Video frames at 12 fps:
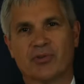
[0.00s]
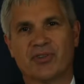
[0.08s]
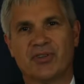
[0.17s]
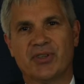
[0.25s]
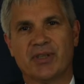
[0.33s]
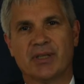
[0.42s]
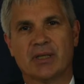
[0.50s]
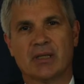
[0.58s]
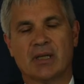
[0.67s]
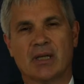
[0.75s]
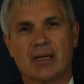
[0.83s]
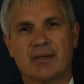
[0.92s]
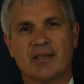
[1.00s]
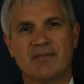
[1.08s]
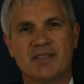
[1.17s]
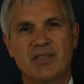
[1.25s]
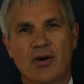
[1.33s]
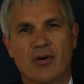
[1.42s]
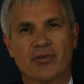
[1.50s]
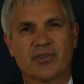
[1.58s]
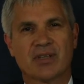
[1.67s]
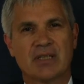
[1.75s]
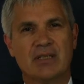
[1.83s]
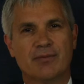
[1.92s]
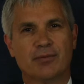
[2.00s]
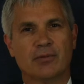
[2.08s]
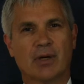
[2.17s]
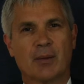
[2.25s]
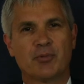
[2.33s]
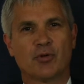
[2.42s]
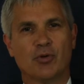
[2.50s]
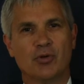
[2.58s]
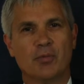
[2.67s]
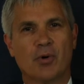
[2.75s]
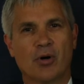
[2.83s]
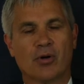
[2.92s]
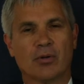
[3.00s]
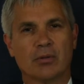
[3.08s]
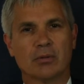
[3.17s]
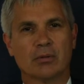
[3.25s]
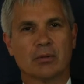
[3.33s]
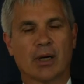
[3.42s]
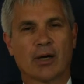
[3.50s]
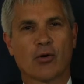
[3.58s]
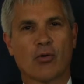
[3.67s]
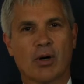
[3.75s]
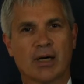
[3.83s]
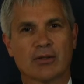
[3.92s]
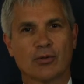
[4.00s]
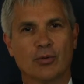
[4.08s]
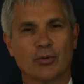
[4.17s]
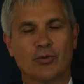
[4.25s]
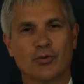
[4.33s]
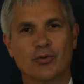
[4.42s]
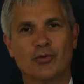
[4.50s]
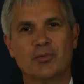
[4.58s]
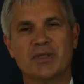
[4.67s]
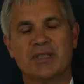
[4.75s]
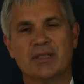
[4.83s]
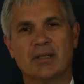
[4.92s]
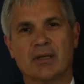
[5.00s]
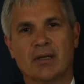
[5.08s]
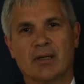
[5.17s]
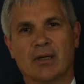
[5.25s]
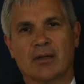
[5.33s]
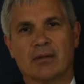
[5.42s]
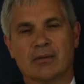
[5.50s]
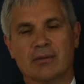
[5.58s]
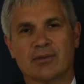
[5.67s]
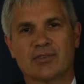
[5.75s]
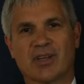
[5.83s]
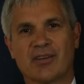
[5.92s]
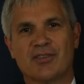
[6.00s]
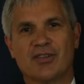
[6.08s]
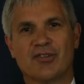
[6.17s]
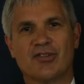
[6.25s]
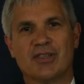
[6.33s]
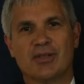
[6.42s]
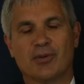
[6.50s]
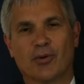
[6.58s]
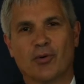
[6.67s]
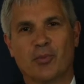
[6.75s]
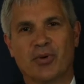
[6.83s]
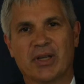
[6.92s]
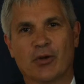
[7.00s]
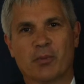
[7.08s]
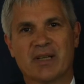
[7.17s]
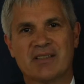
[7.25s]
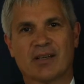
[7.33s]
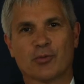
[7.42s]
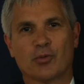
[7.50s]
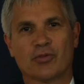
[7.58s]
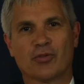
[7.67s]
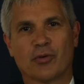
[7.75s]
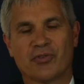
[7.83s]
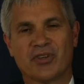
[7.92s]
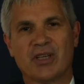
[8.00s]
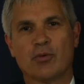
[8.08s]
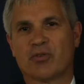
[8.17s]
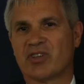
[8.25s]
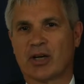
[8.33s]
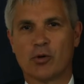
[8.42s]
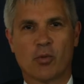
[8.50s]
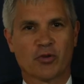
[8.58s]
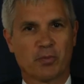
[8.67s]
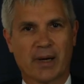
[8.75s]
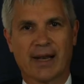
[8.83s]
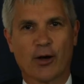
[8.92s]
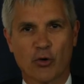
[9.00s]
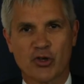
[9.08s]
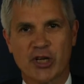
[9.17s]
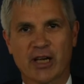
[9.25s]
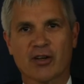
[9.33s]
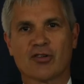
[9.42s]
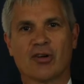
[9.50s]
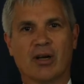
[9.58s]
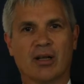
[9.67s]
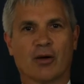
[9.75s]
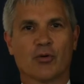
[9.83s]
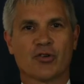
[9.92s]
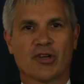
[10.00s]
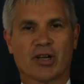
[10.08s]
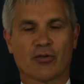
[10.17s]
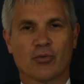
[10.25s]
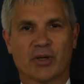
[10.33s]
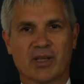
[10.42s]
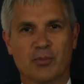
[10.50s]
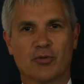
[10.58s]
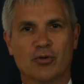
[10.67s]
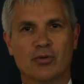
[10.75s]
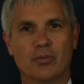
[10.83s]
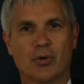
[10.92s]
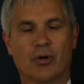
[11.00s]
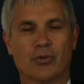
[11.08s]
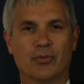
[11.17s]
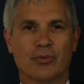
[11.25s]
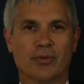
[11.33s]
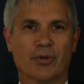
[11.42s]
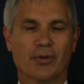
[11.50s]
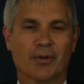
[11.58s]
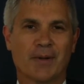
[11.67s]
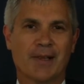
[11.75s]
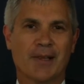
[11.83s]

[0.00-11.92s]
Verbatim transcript: ce qui est évident, c'est qu'il faut absolument euh, accroître l'autonomie euh, stratégique européenne en matière de santé. Donc ça commence par la recherche. Hein. La recherche doit être absolument une, euh,